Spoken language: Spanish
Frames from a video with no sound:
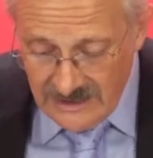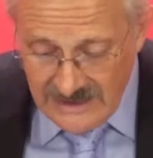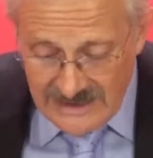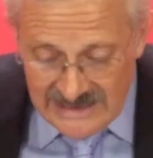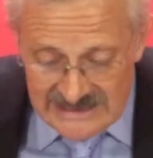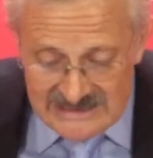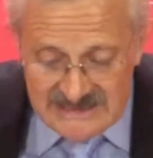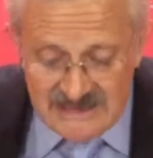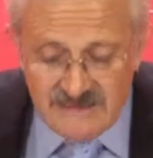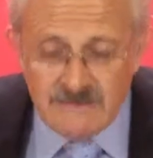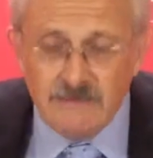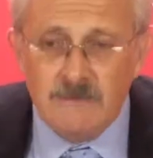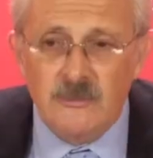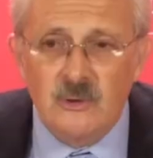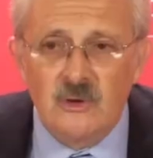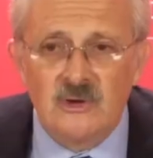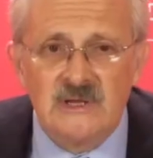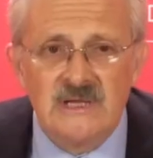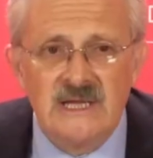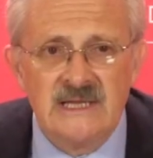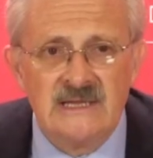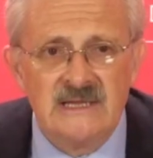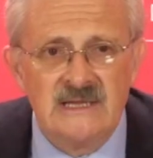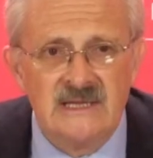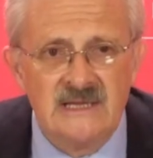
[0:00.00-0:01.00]
Es
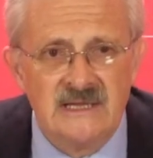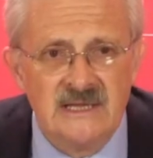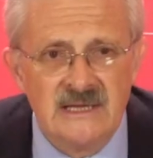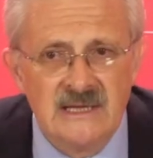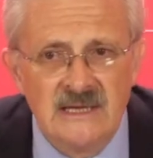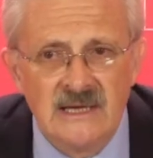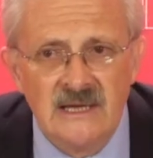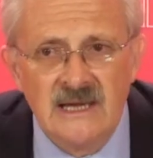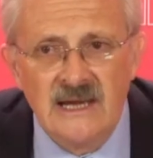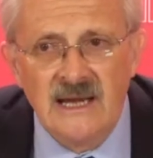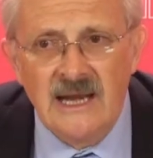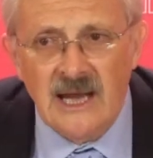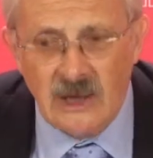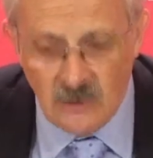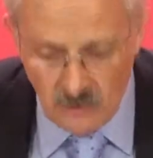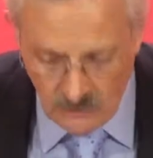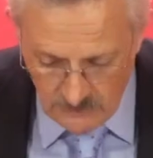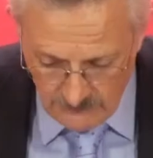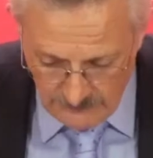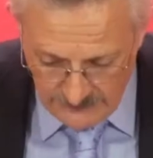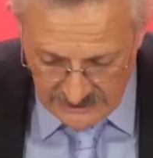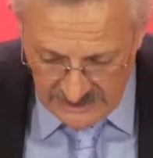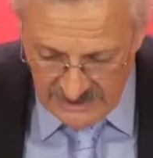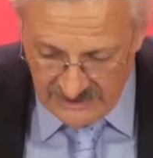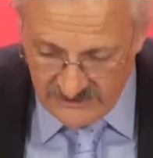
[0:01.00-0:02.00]
importante la
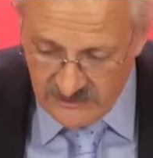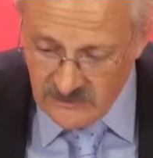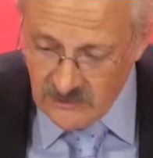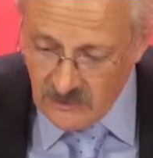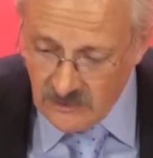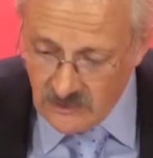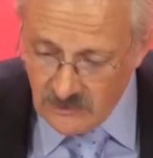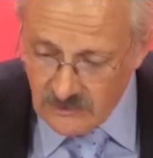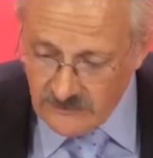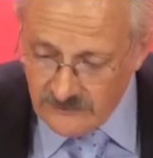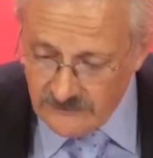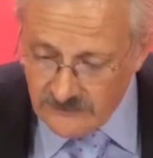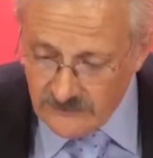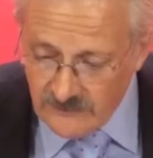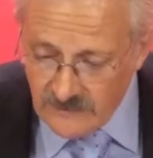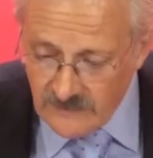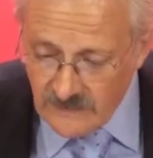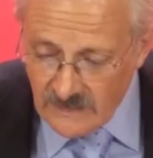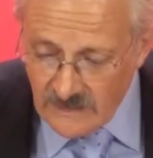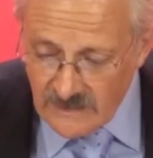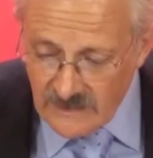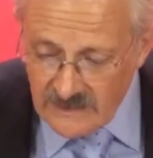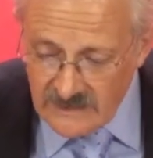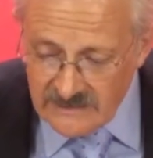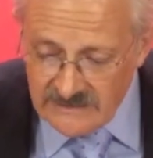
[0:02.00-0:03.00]
comparación
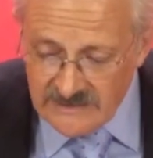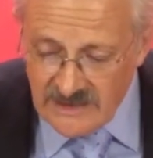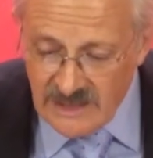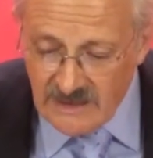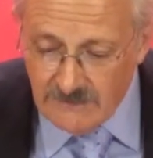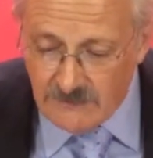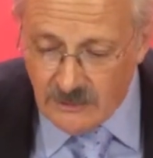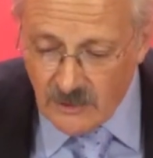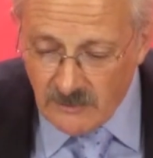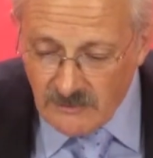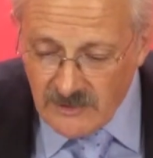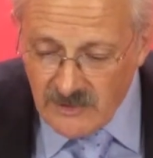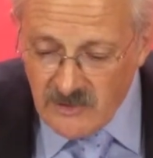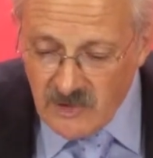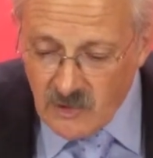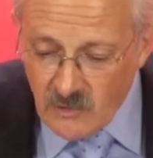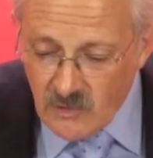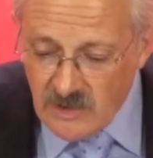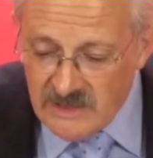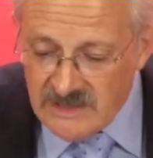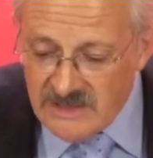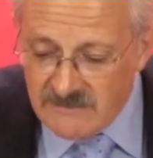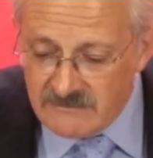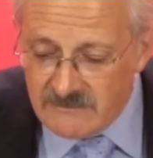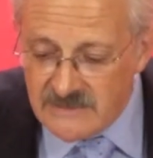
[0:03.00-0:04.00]
del promedio
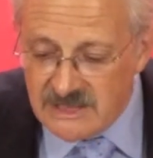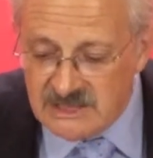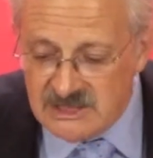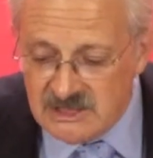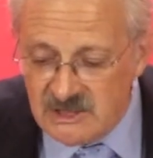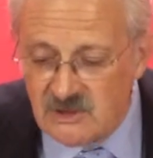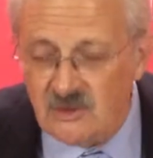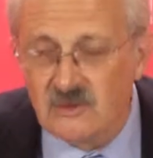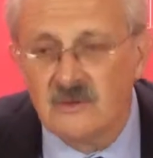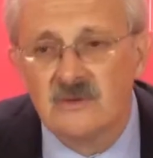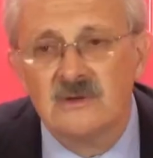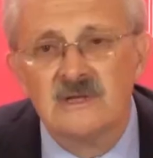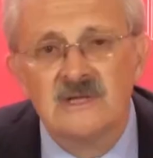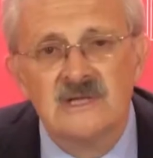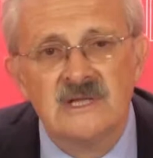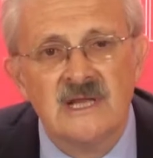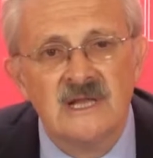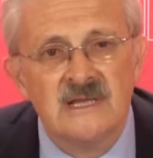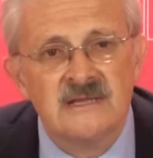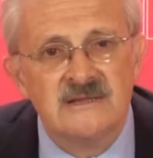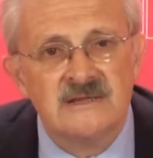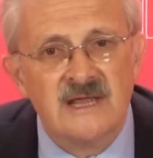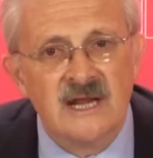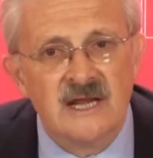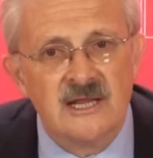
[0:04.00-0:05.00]
anual de inversión
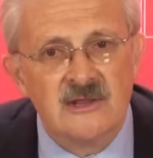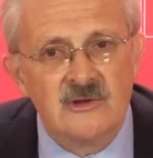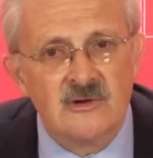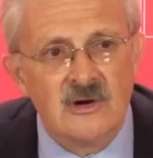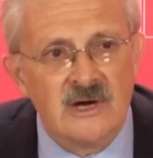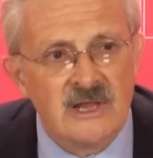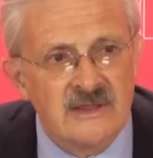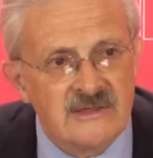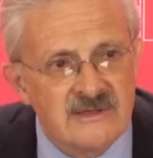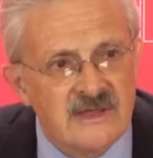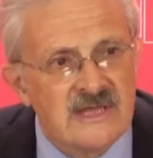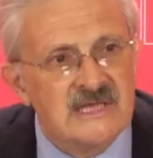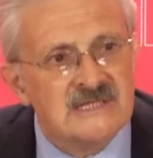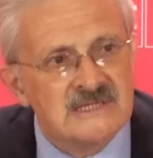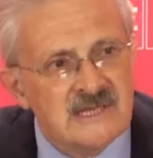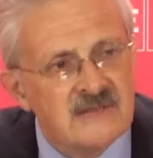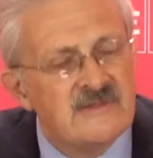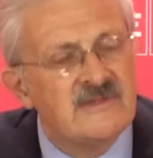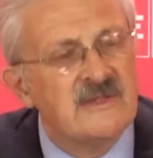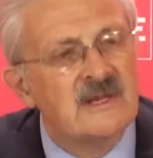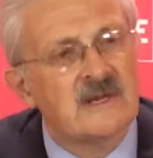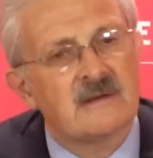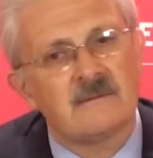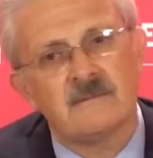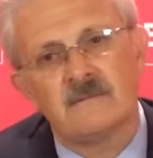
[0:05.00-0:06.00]
territorializada, es
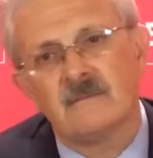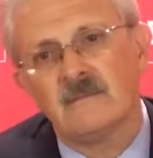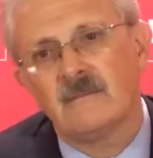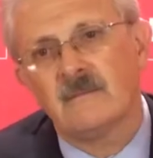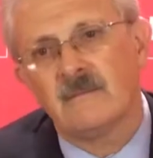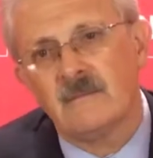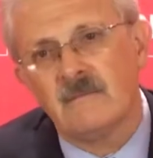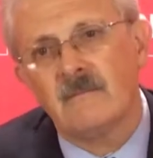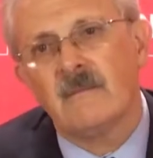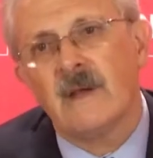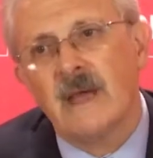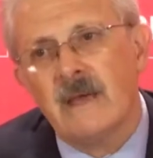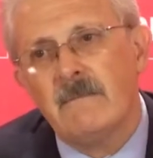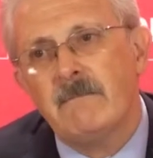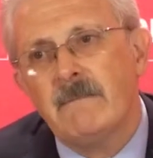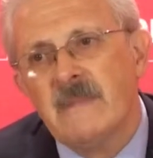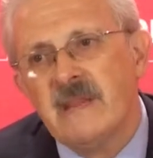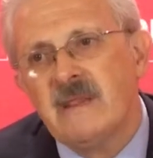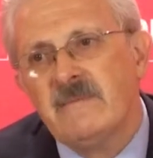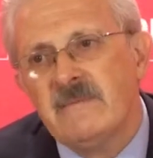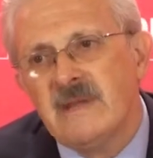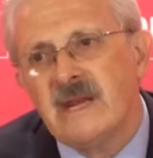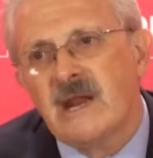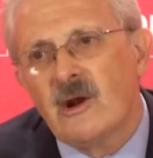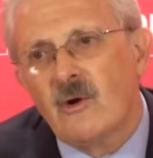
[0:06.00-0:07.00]
decir, en
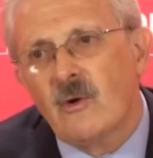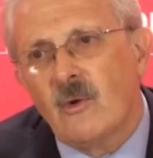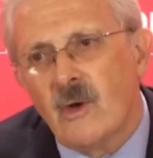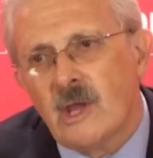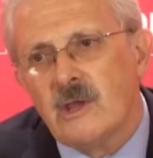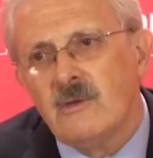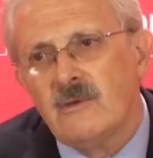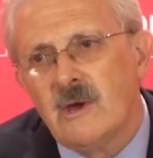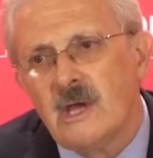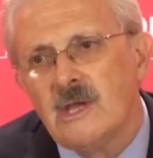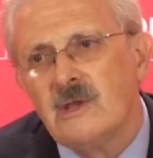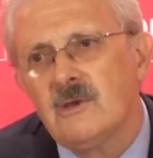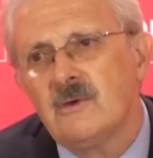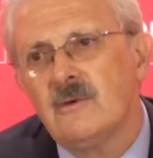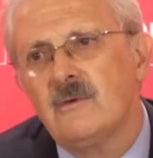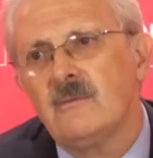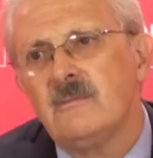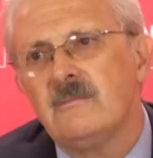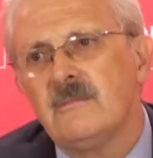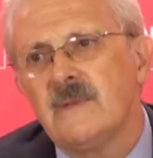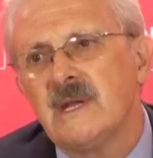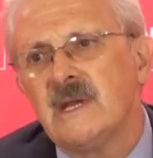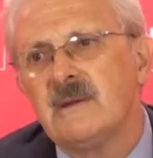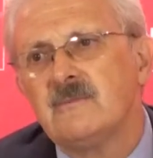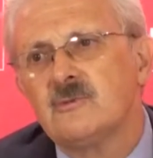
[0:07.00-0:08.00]
vez de mirarlo año a año,
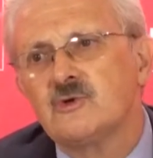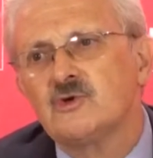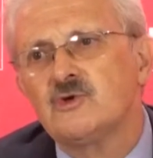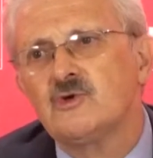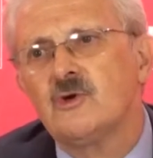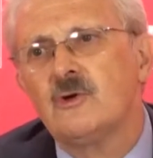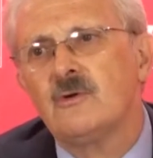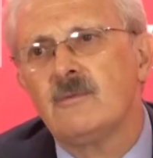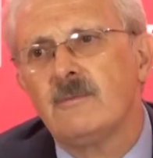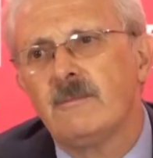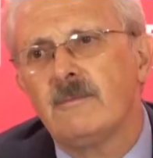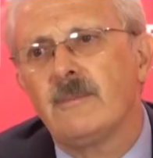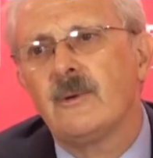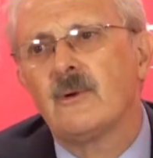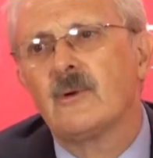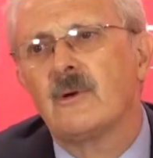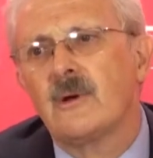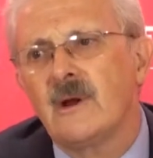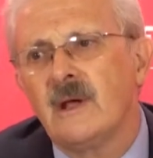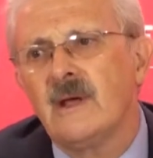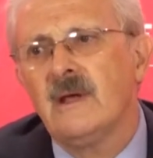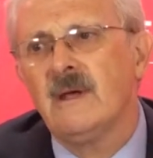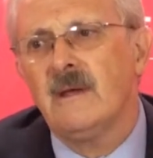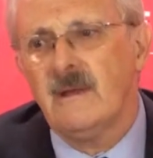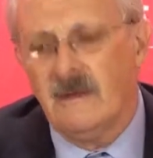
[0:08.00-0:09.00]
mirémoslo
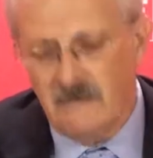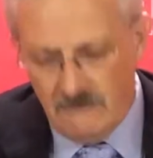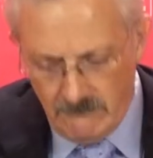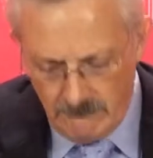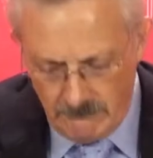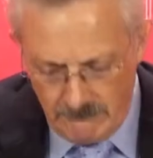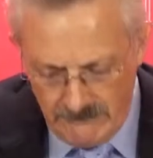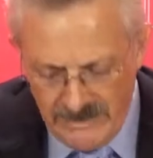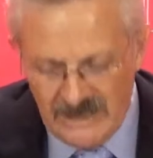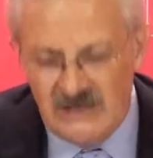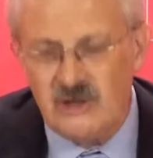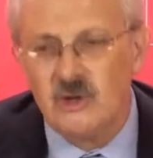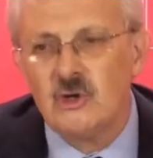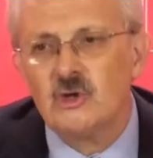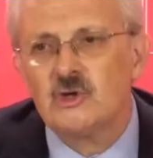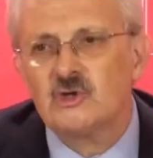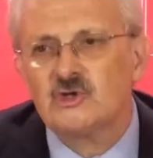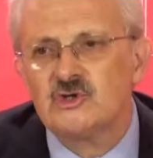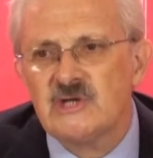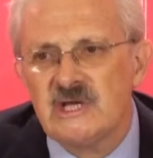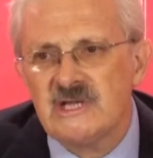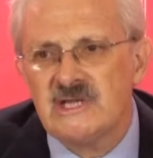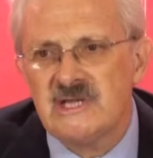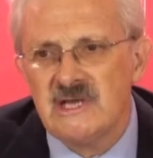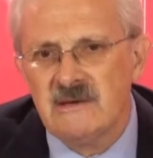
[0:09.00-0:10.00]
por
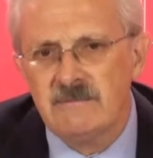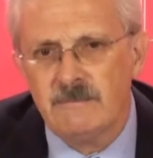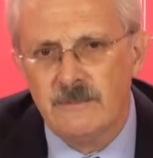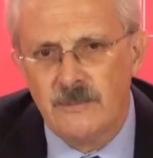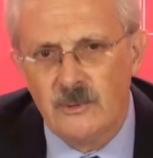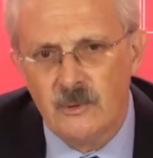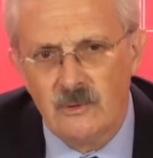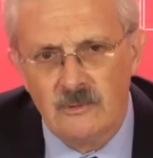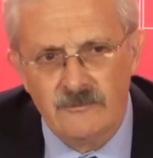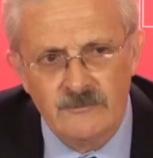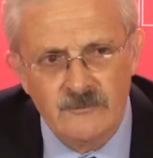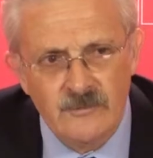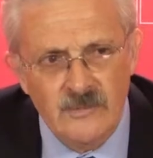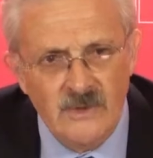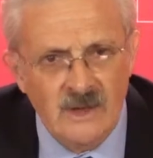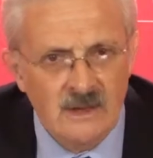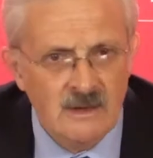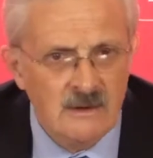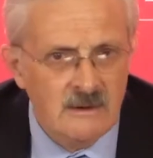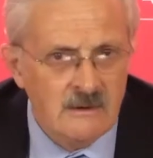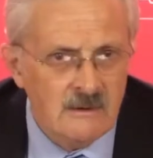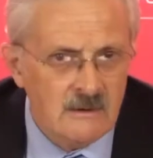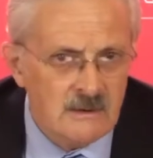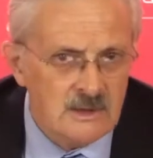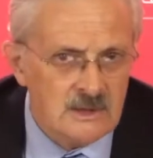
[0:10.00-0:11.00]
periodos de tiempo,
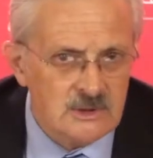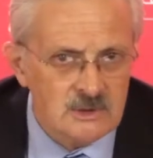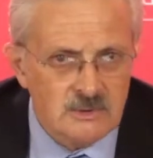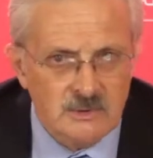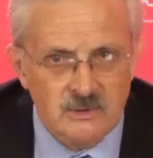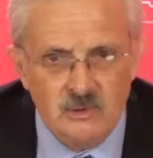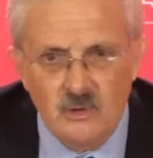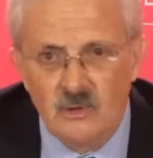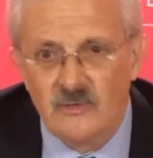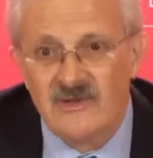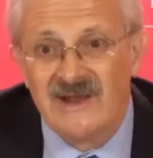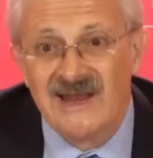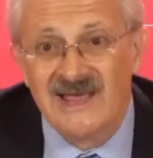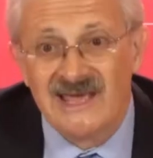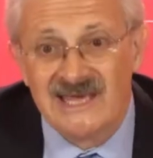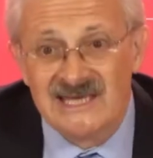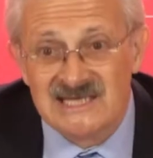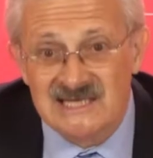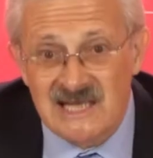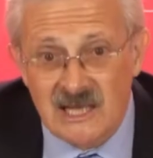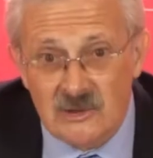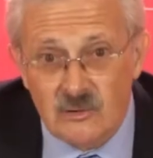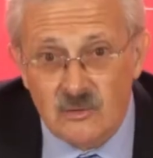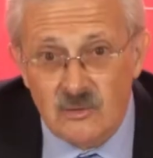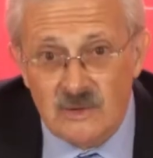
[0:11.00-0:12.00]
sobre todo de
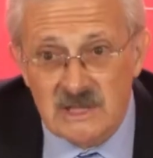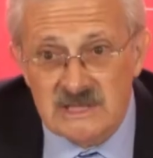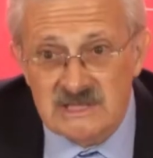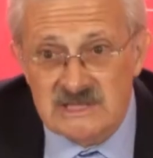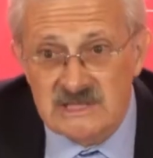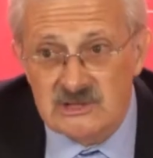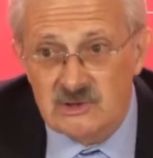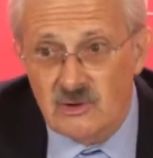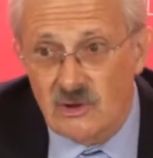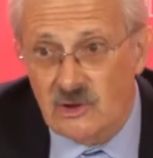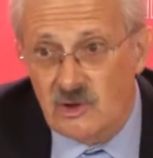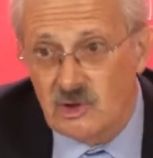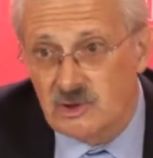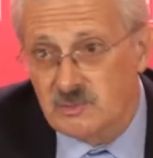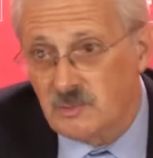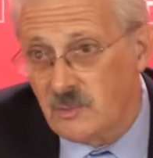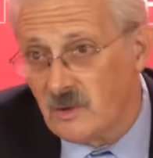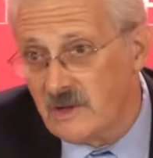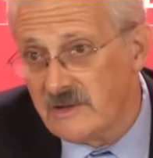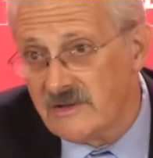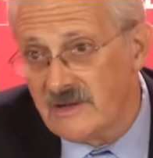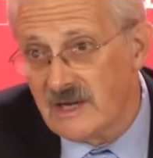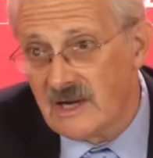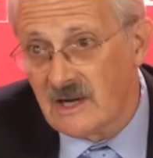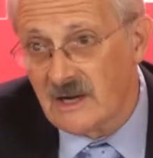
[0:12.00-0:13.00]
legislaturas, que es lo que nos
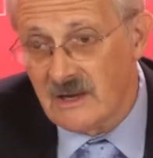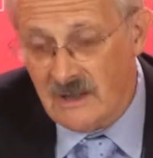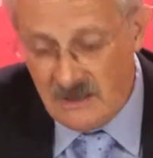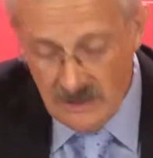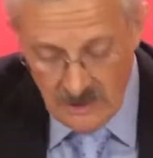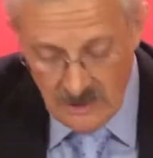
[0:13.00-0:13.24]
puede dar